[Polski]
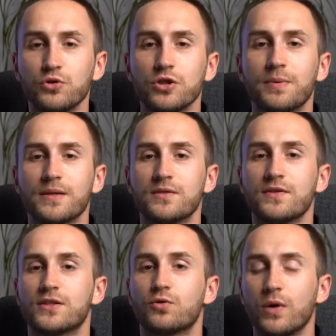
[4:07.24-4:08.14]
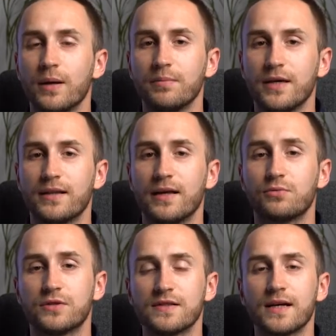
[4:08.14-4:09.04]
musi pracować głębiej dla
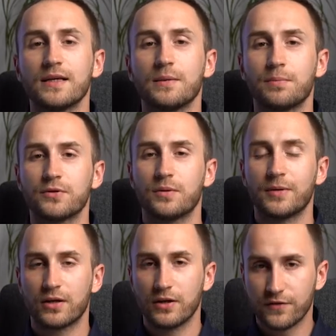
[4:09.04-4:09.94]
uzyskania podobnego